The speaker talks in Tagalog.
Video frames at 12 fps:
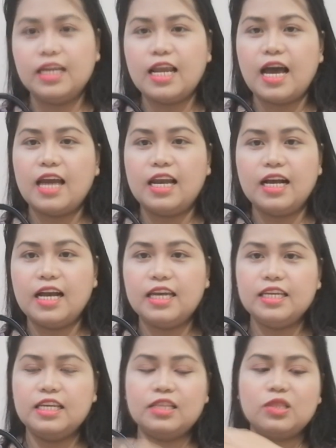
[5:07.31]

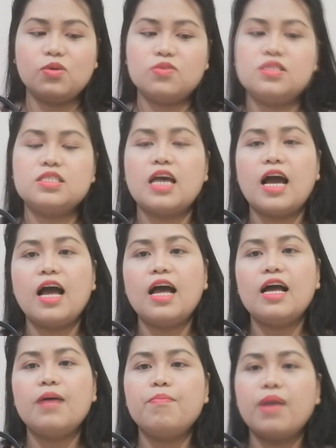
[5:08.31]
ilalagay dito
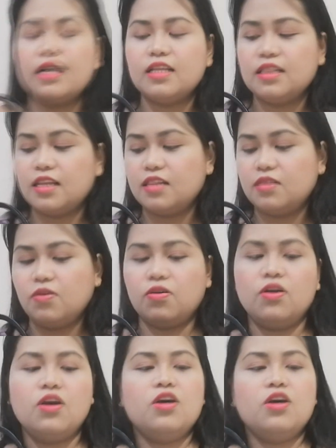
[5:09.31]
sa bag na to.